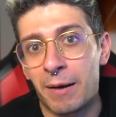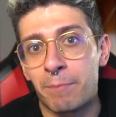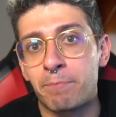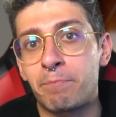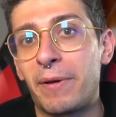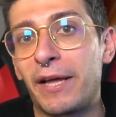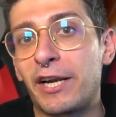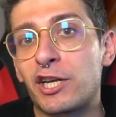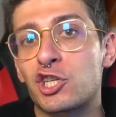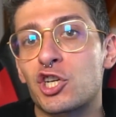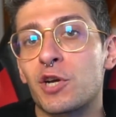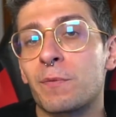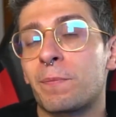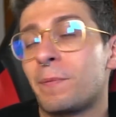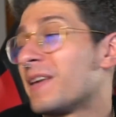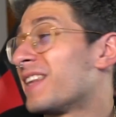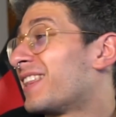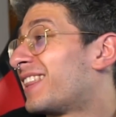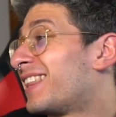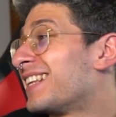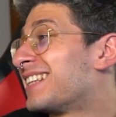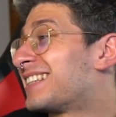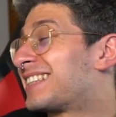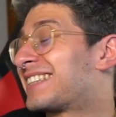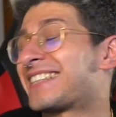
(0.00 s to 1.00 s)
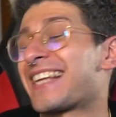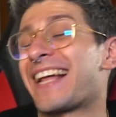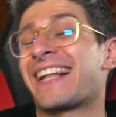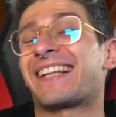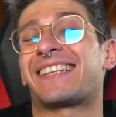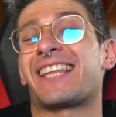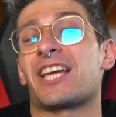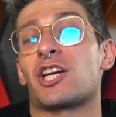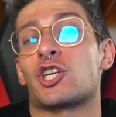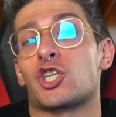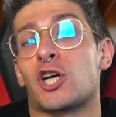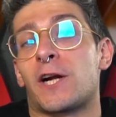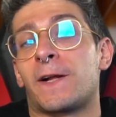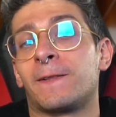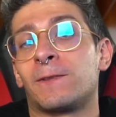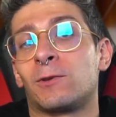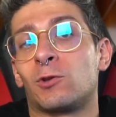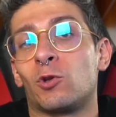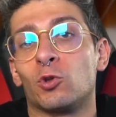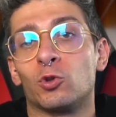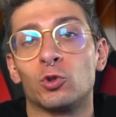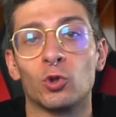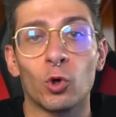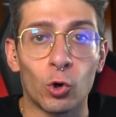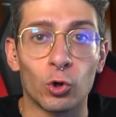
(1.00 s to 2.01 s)
percepiti
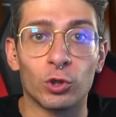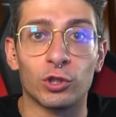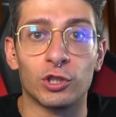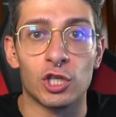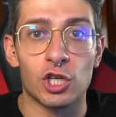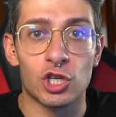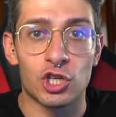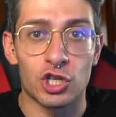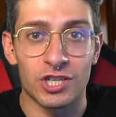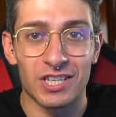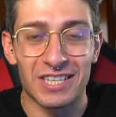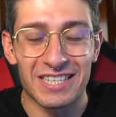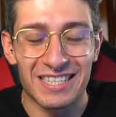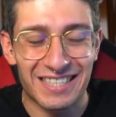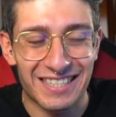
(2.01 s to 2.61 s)
712.